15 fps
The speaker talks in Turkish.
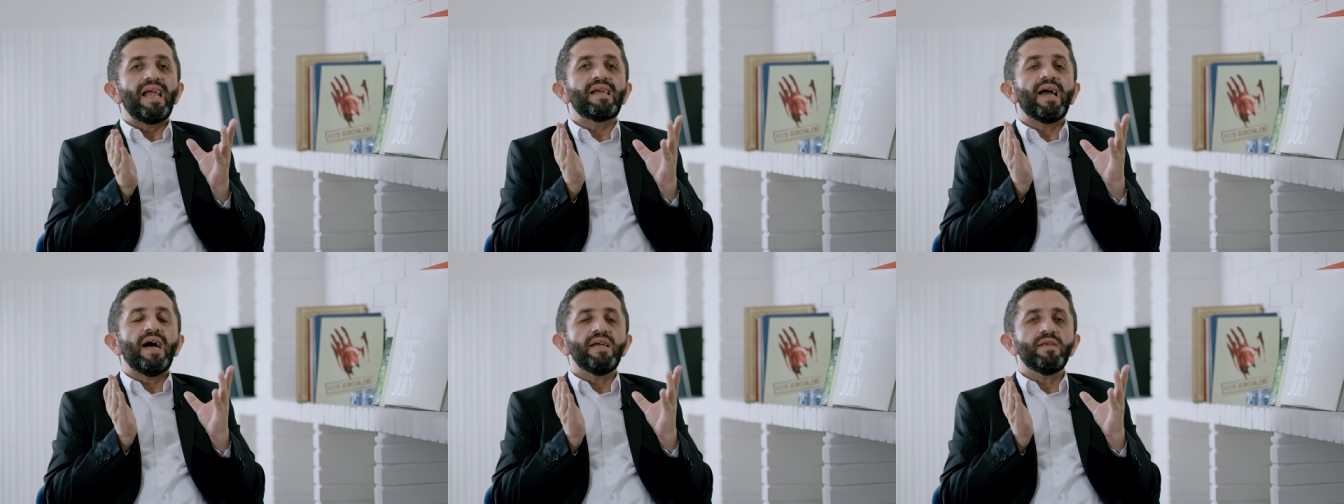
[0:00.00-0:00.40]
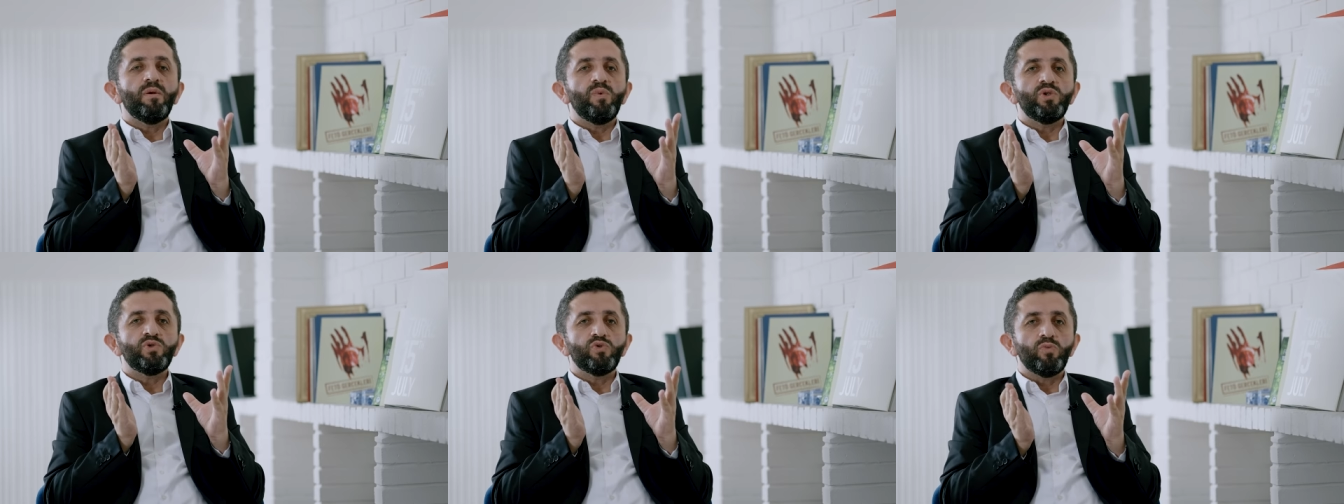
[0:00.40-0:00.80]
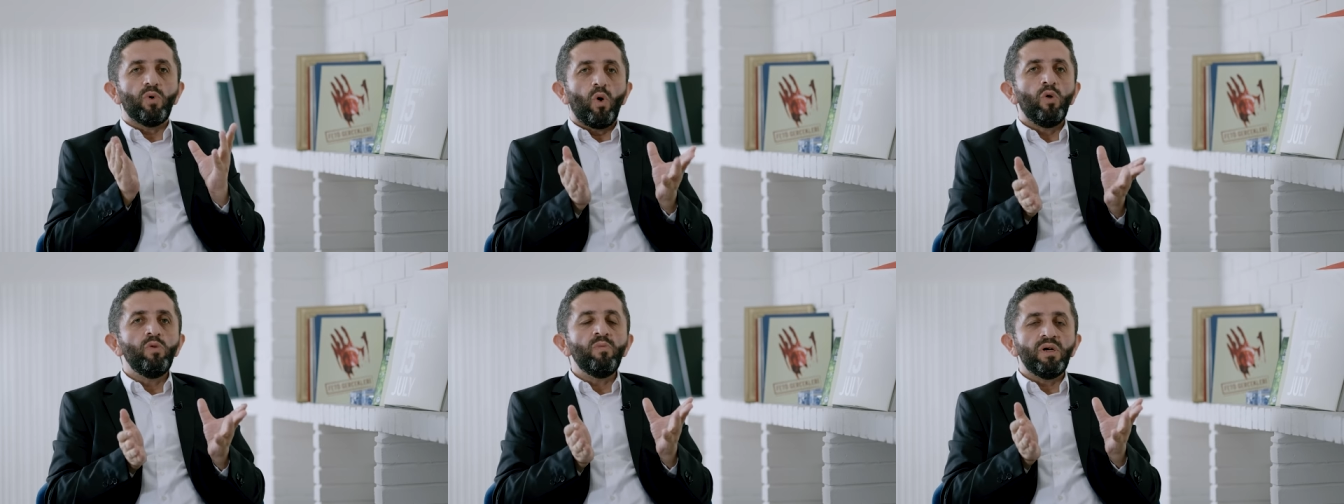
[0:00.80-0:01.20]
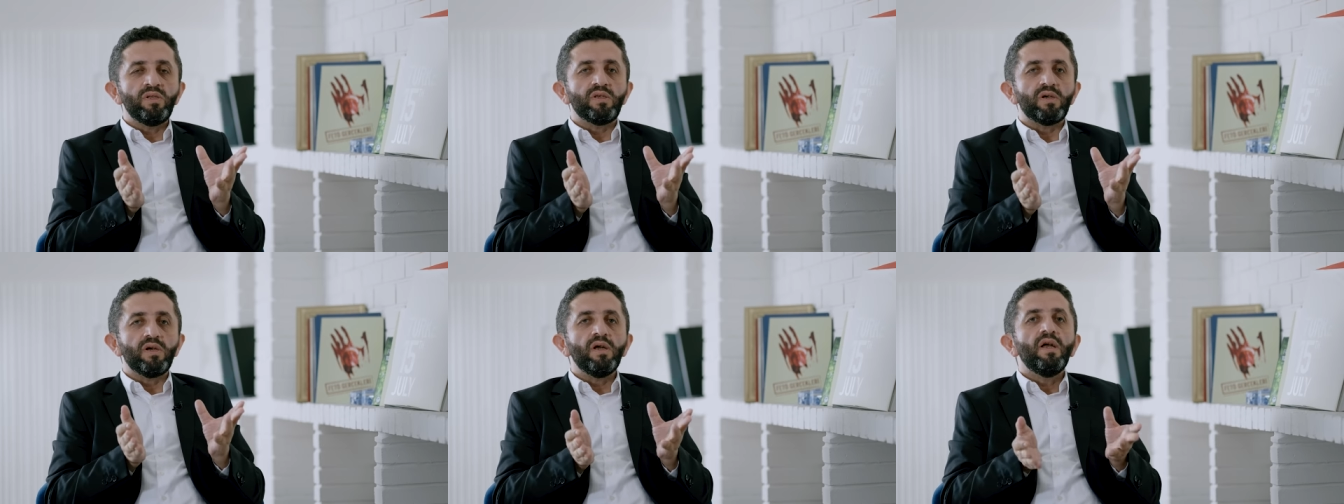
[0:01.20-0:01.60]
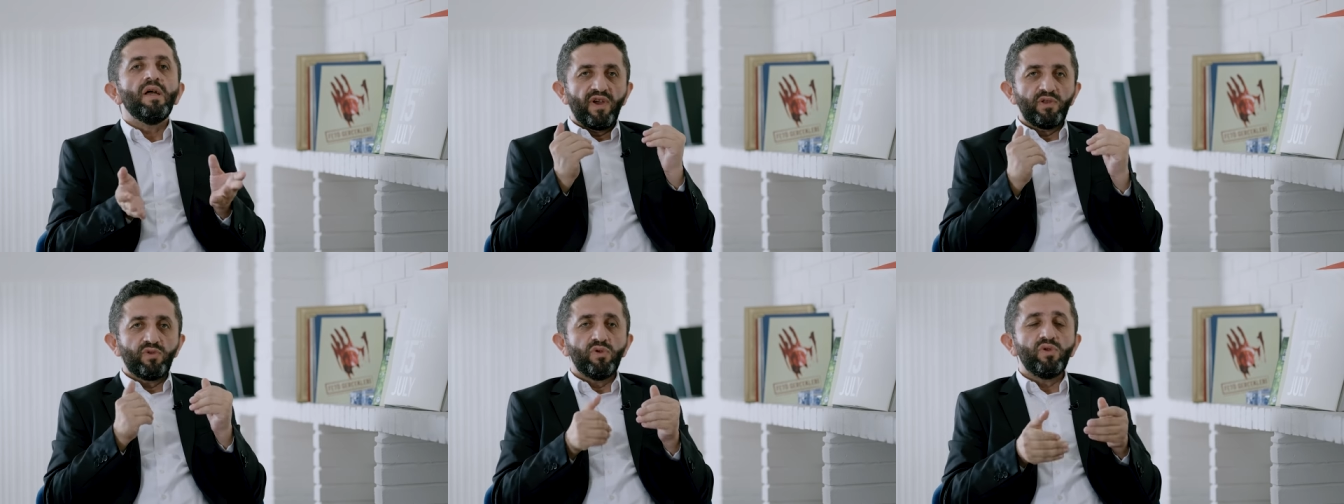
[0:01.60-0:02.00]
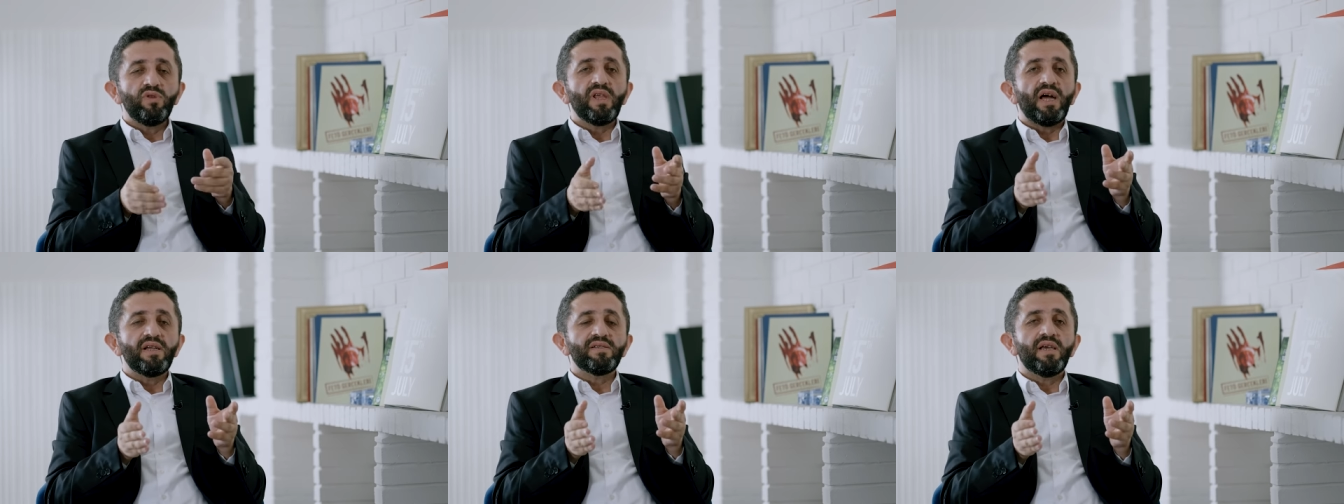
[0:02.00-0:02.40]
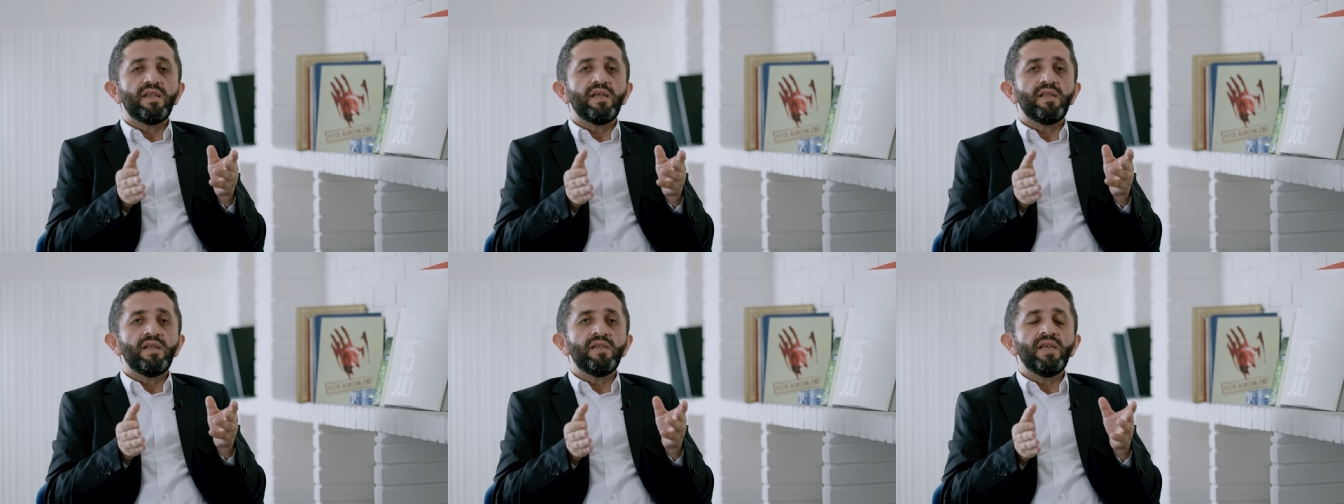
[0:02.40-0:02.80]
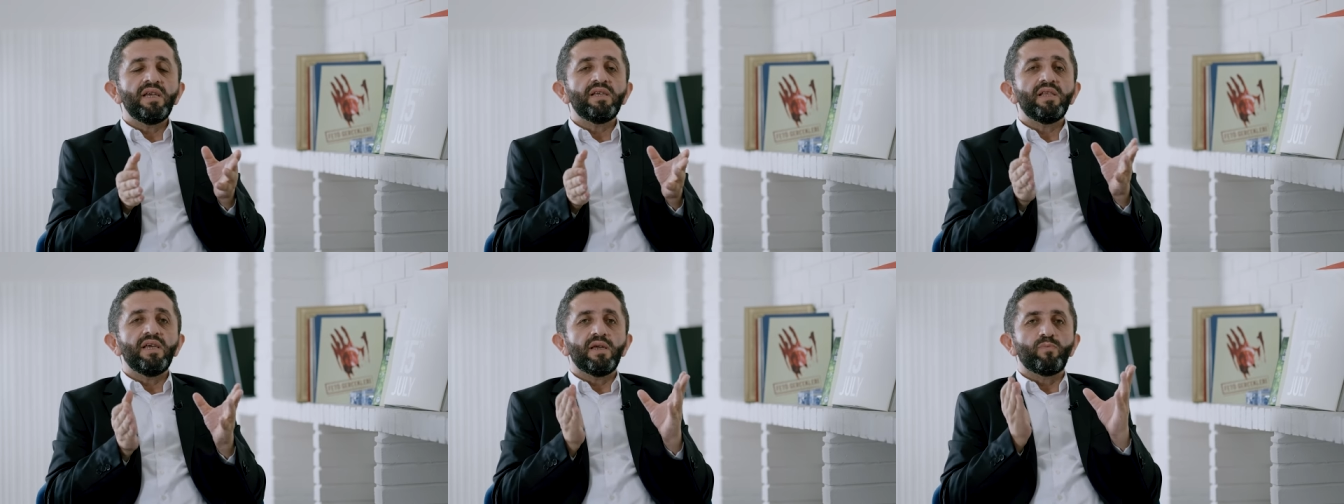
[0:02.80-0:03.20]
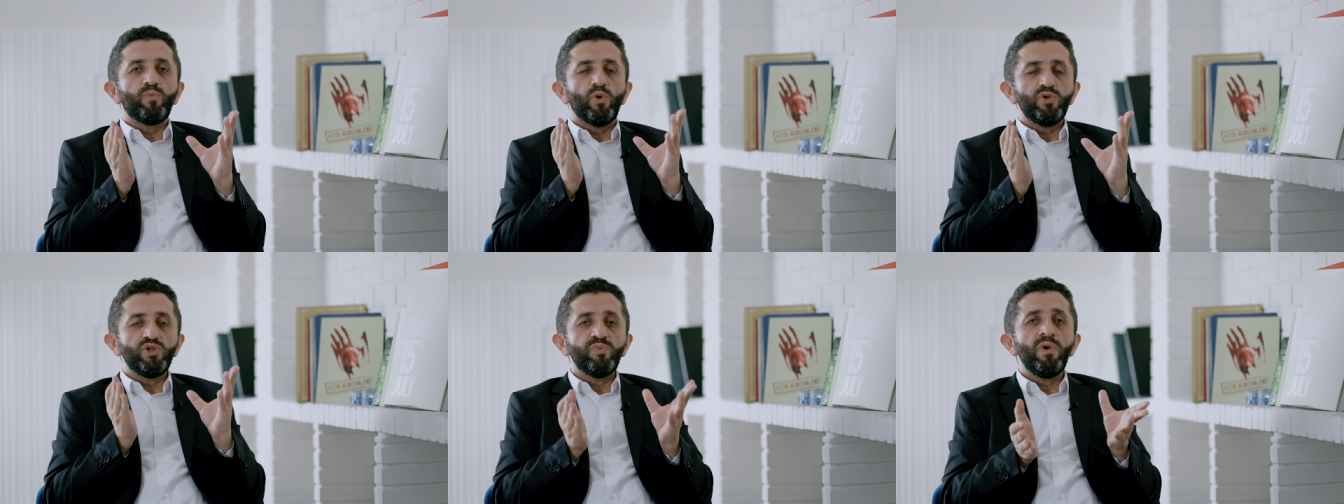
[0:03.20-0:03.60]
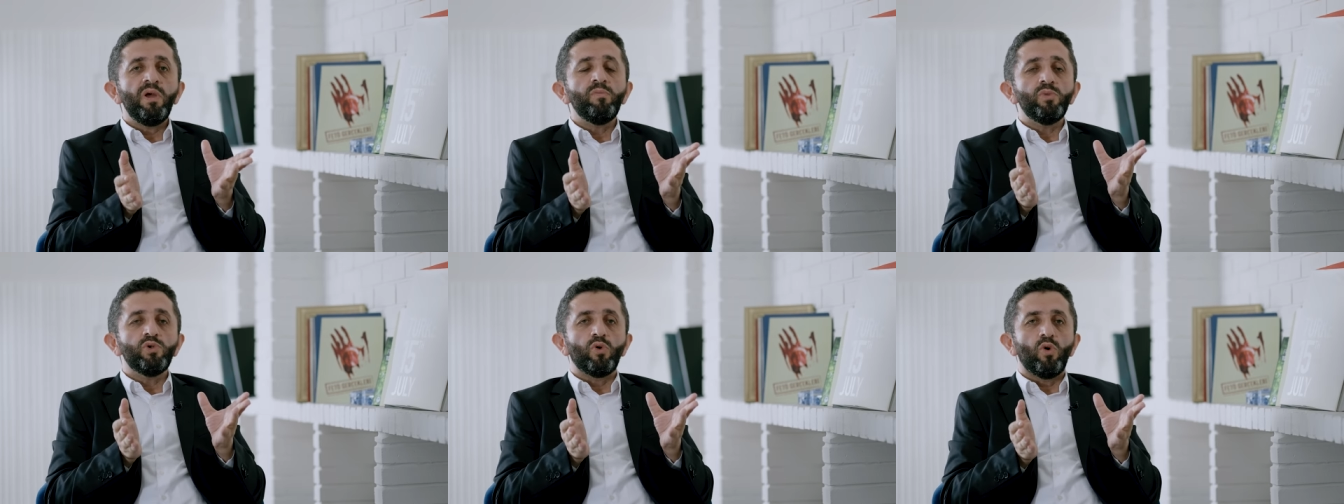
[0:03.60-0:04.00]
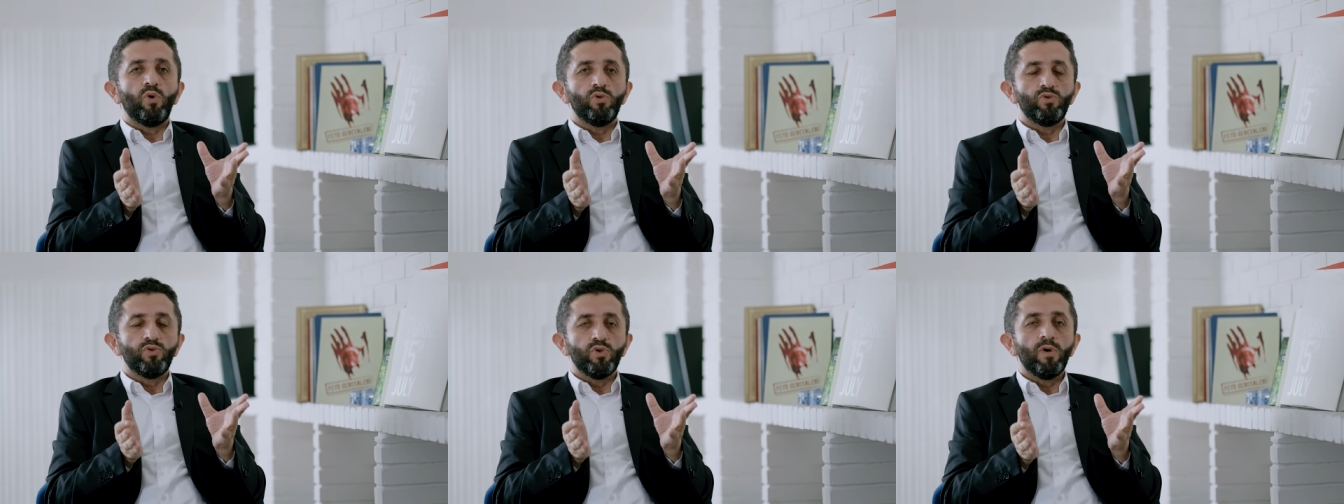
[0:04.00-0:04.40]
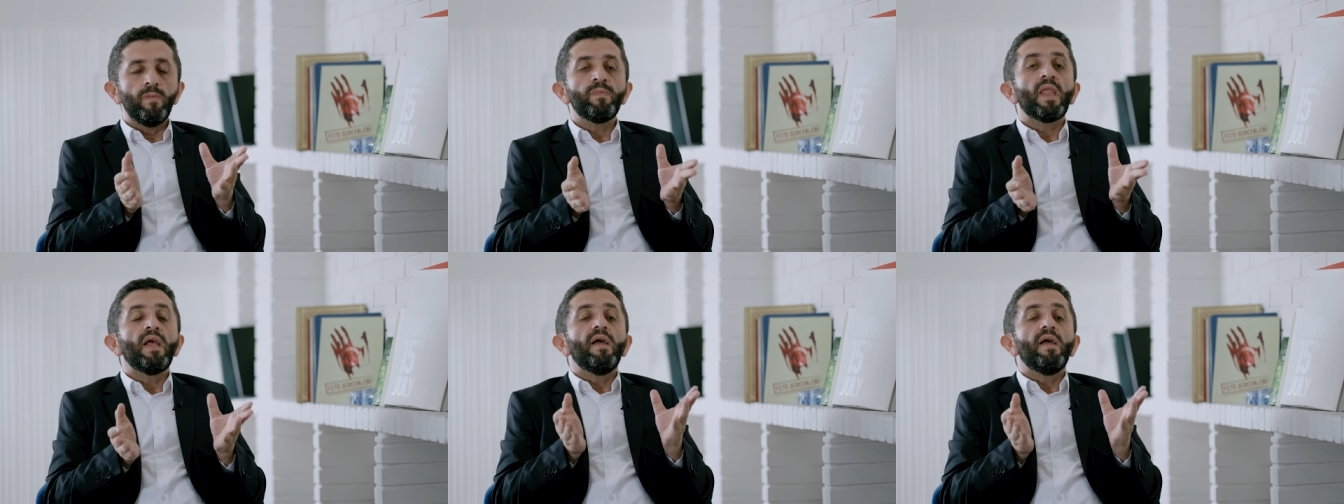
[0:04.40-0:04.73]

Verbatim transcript: El-Kaide mensubu olmadığı, FETÖ'nün dershanelerine giderek polis memuru olduğu